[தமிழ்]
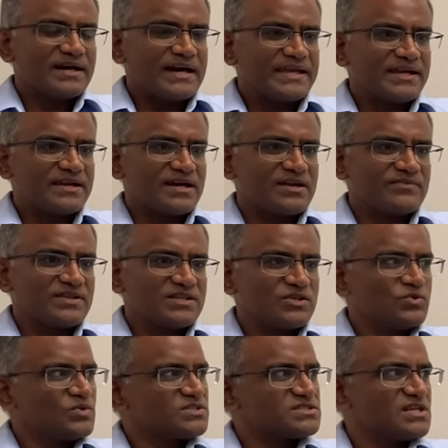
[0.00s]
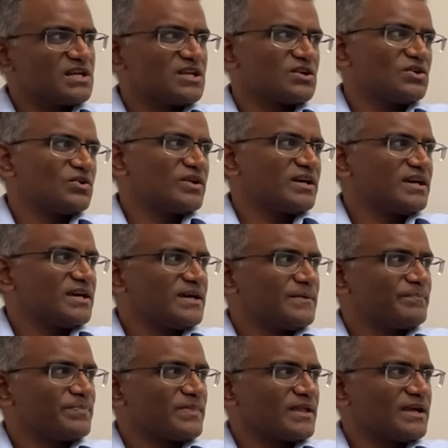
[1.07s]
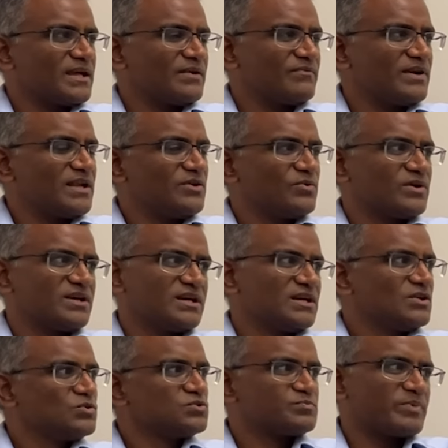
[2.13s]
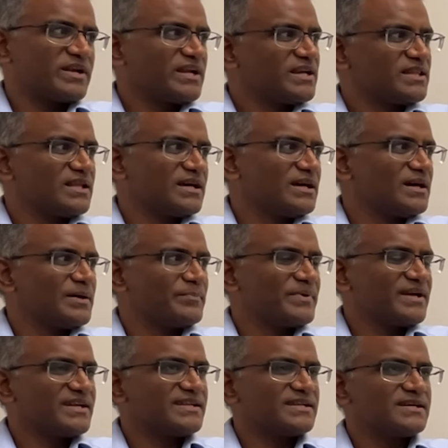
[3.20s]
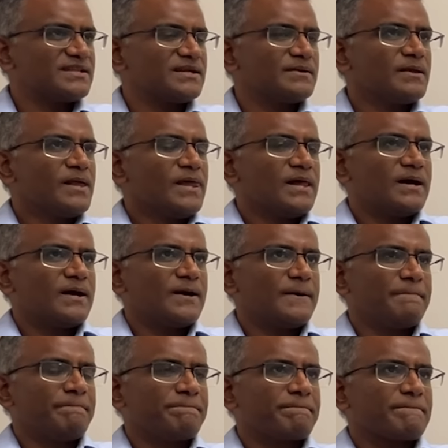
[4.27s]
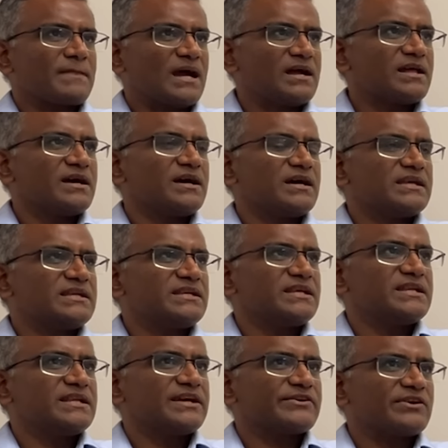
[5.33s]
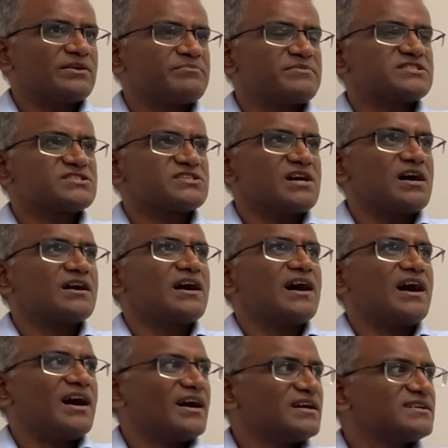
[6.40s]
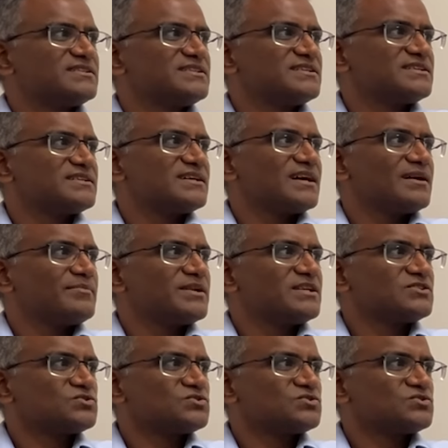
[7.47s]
ஐஎன்ஆர் வந்து யூஎஸ் டாலரோட வேல்யூவுக்கு லூஸ் பண்ணிக்கிட்டு தான் போயிட்டு இருக்குது ஆனால் இந்தியன் எக்கனாமி ஸ்ட்ராங் ஆகுது அப்படின்னு